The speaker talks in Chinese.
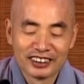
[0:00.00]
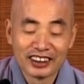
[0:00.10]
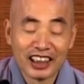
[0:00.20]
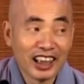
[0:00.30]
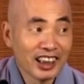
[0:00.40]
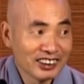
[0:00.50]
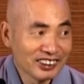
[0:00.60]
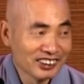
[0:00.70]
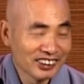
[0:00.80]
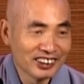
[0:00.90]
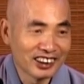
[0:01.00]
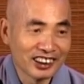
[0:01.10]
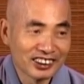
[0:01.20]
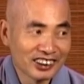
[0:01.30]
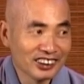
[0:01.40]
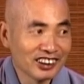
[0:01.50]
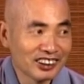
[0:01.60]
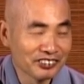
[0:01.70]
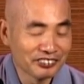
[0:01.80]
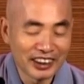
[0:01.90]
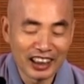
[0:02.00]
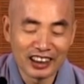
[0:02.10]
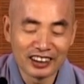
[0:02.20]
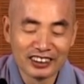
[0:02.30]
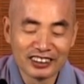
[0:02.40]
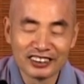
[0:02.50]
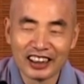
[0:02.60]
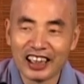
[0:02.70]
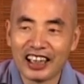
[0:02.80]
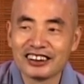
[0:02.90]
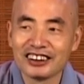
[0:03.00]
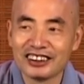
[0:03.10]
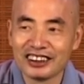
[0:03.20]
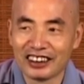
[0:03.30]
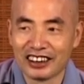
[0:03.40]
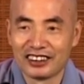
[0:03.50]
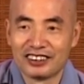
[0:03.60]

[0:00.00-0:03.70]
所以安安静静的，真正的出家人就是安安静静的。